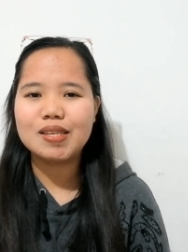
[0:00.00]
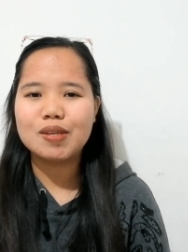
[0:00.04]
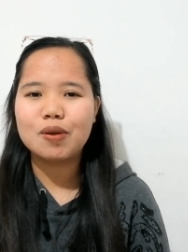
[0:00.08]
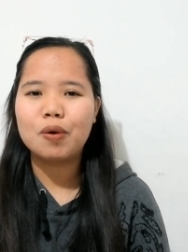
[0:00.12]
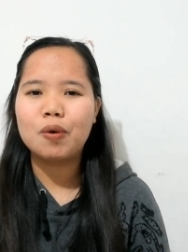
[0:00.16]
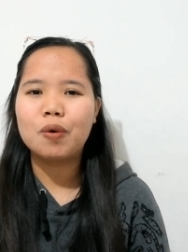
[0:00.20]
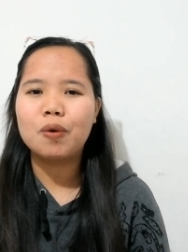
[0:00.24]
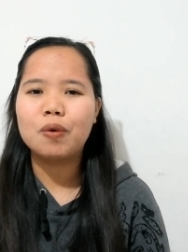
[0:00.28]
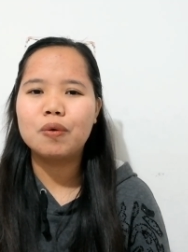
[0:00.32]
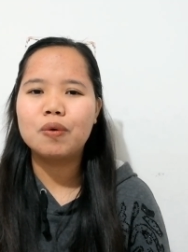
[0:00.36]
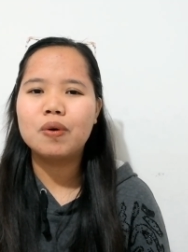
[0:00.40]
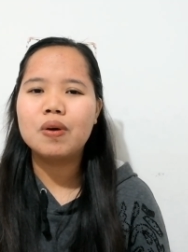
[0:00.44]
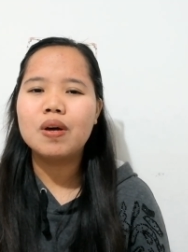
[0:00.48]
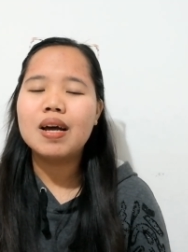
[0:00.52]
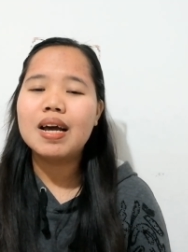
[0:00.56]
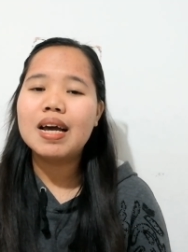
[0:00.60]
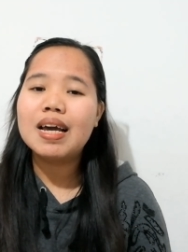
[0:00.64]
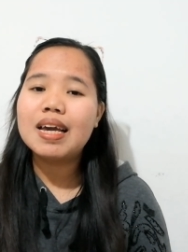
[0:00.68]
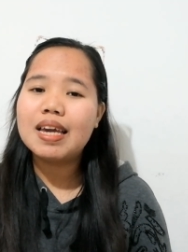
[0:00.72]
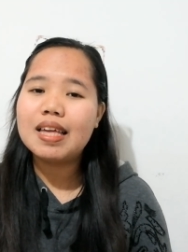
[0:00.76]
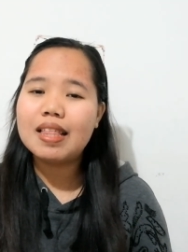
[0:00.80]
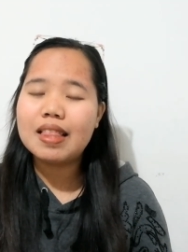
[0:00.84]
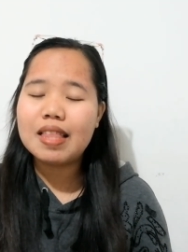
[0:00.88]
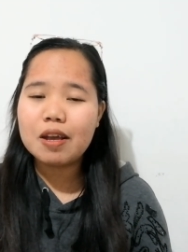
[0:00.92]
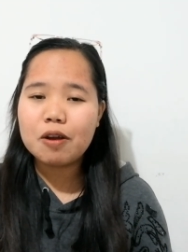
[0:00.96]
So,
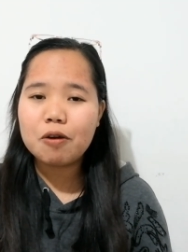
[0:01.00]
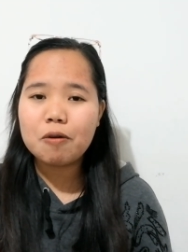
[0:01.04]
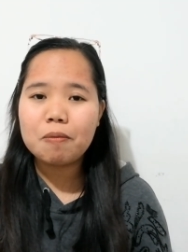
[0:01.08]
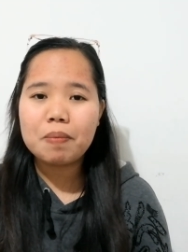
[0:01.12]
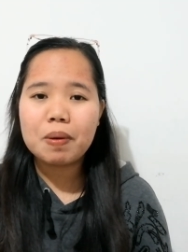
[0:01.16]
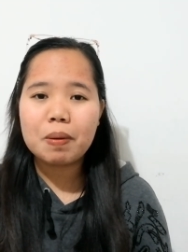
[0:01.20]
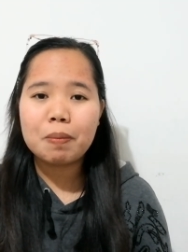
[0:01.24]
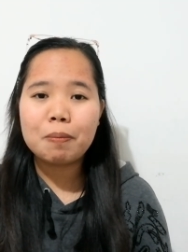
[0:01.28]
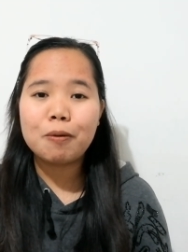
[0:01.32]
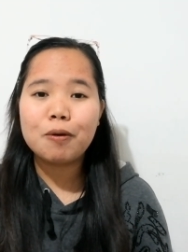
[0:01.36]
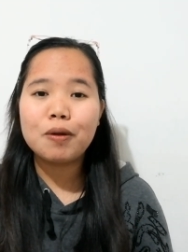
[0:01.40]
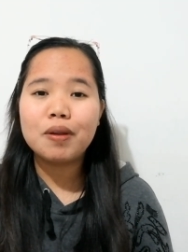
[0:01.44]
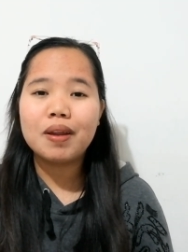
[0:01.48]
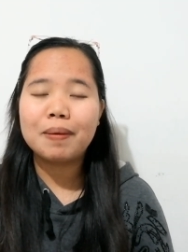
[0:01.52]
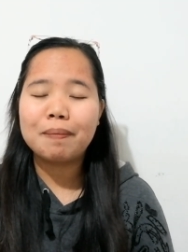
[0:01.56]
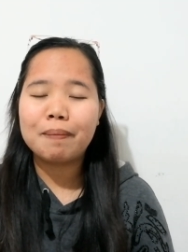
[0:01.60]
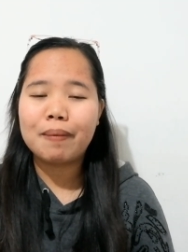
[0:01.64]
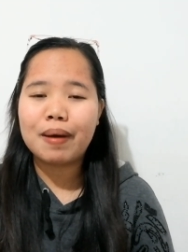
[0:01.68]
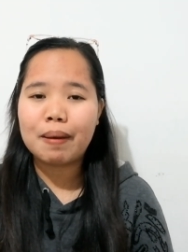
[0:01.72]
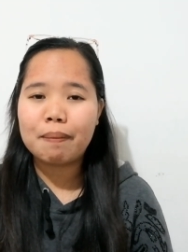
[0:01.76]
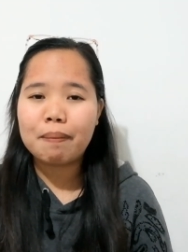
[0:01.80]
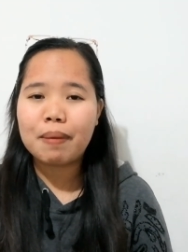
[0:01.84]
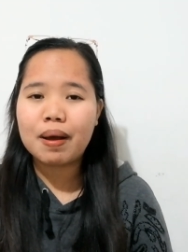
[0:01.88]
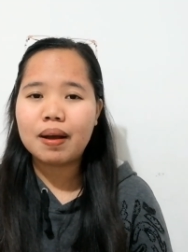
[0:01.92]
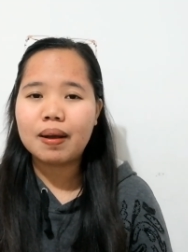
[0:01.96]
hindi ko pa po
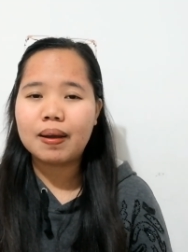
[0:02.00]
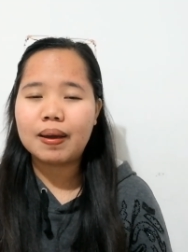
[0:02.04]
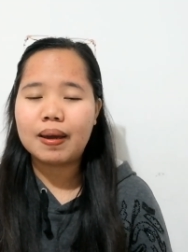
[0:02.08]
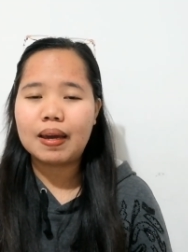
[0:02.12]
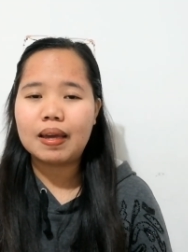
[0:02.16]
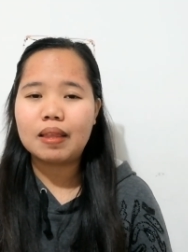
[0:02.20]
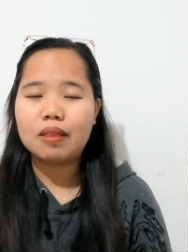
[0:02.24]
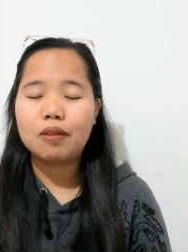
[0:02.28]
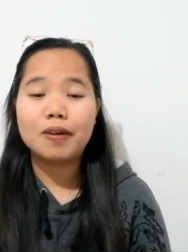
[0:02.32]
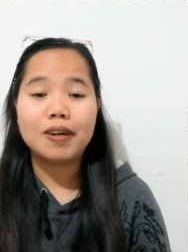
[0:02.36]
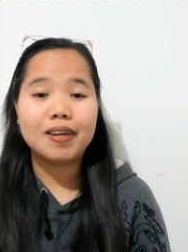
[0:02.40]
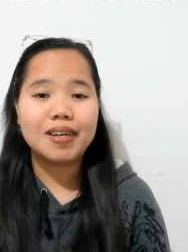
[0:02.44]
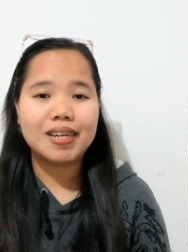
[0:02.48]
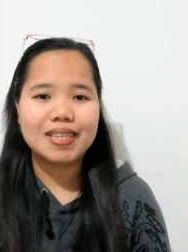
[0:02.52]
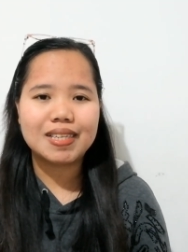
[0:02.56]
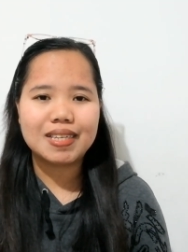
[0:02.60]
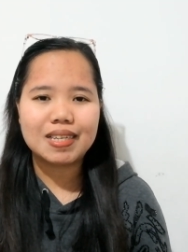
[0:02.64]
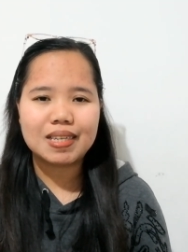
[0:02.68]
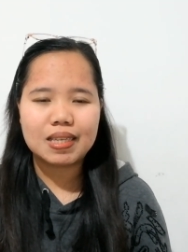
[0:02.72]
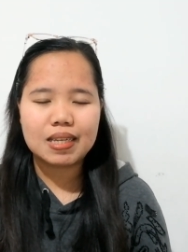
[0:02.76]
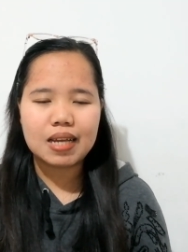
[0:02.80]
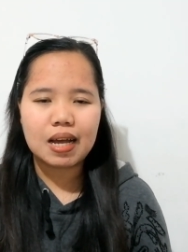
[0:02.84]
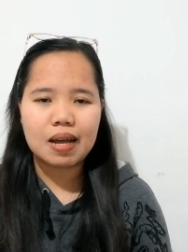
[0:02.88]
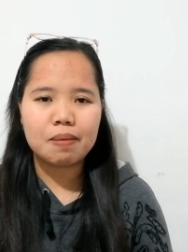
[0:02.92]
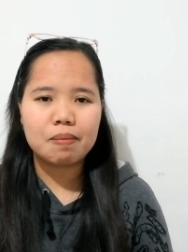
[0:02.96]
nababanggit or
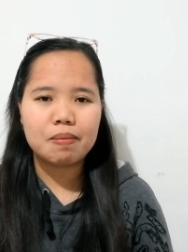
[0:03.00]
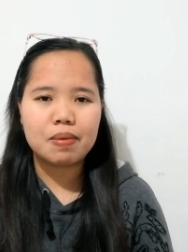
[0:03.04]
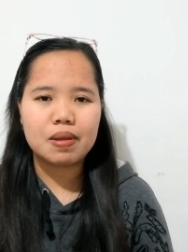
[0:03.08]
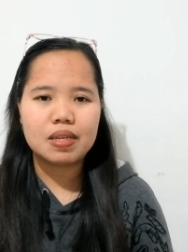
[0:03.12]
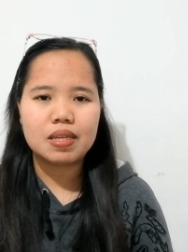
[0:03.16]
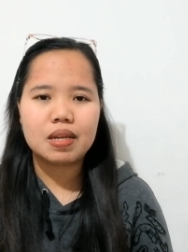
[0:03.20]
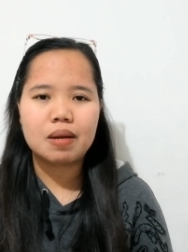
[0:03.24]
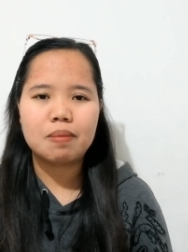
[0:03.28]
nasasabi